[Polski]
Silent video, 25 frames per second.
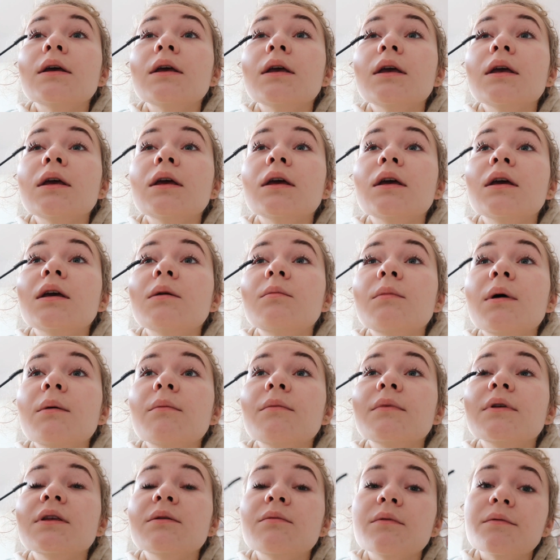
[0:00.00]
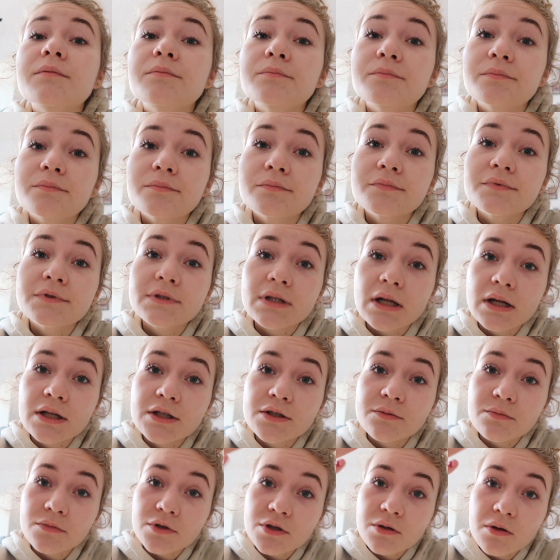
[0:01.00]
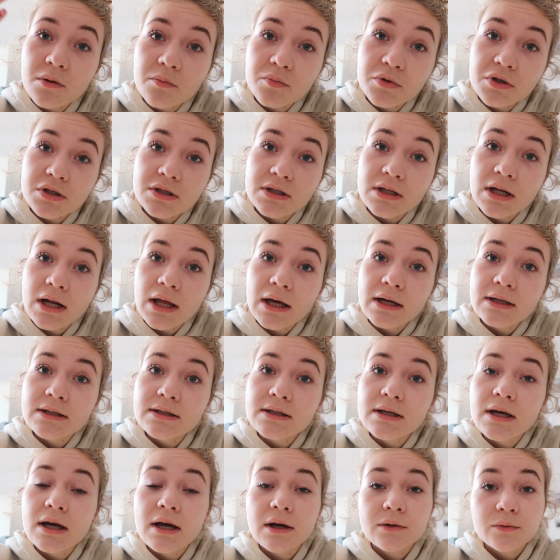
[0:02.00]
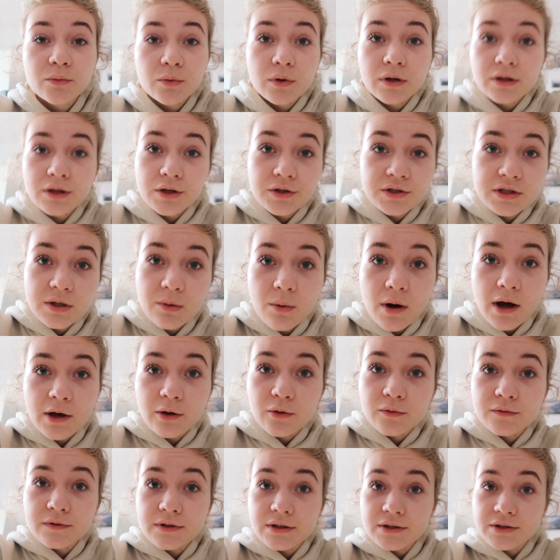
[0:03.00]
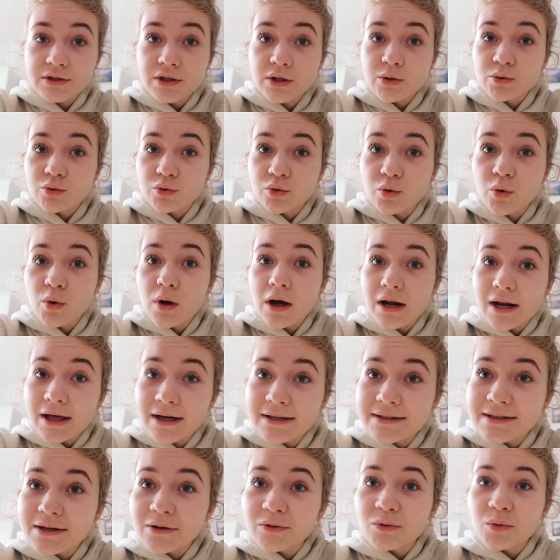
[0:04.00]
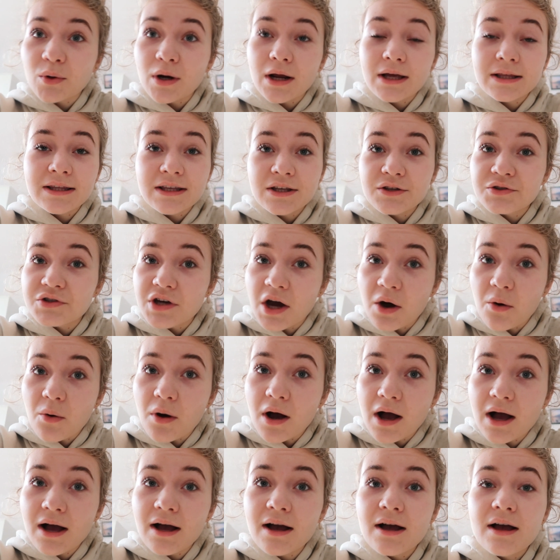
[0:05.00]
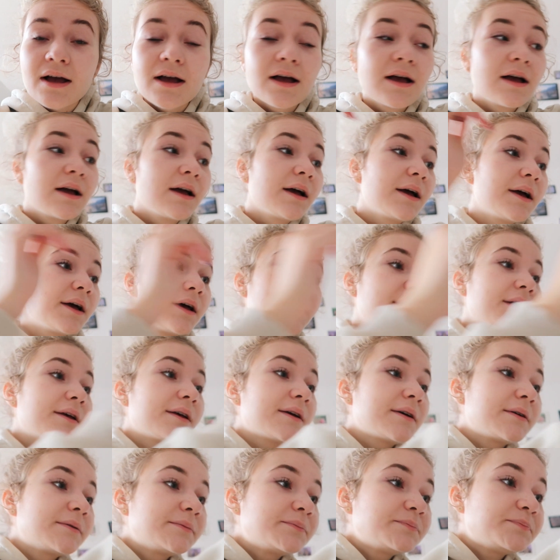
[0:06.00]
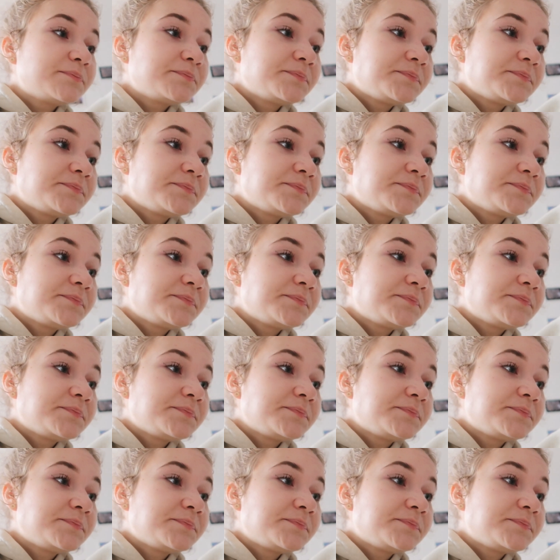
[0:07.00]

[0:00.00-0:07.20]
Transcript: i mamy niby staliśmy, żeby przyjść na lekcje, które nie działają. W sensie już druga lekcja, która nie działa. E,